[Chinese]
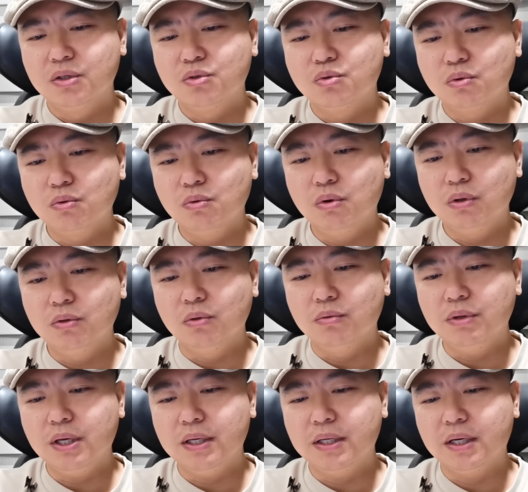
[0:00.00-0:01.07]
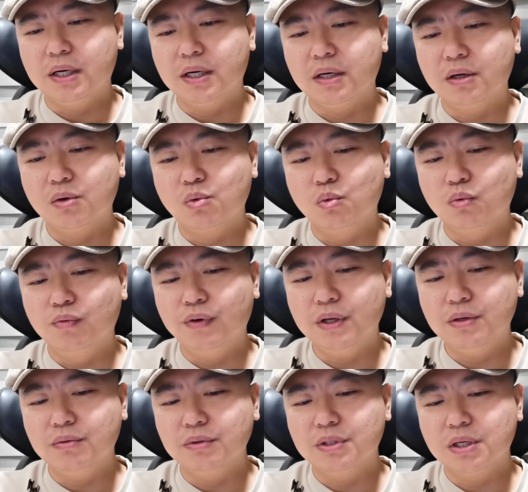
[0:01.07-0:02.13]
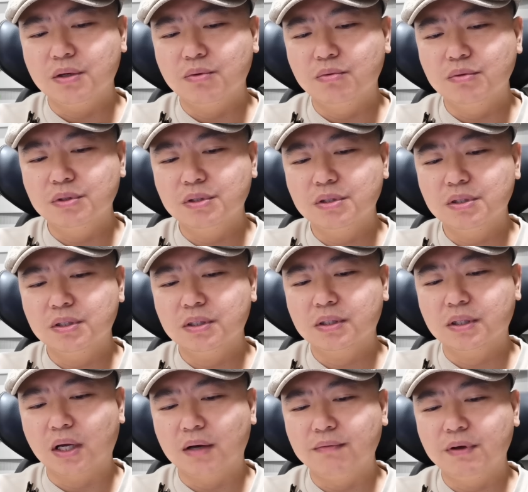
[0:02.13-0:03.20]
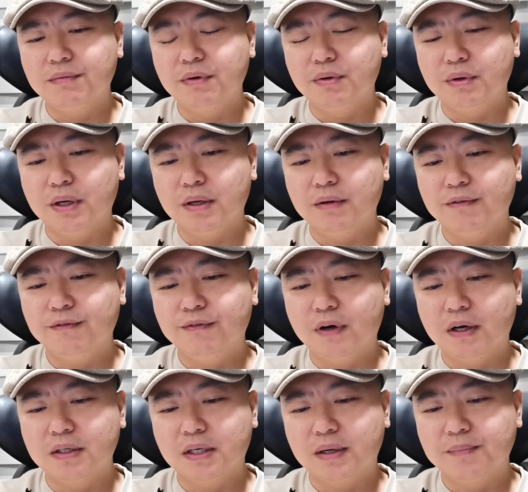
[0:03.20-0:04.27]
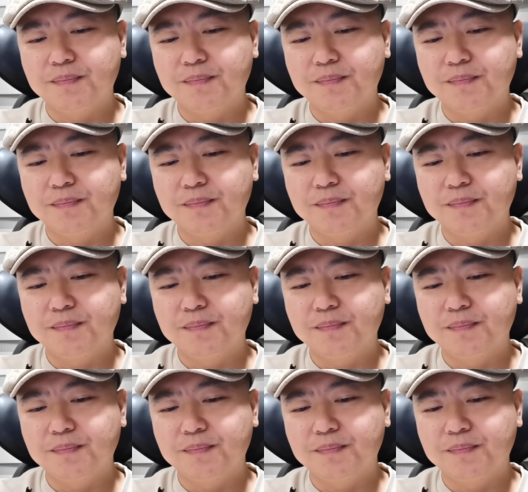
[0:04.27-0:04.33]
中国农业银行股份有限公司党委委员、副行长。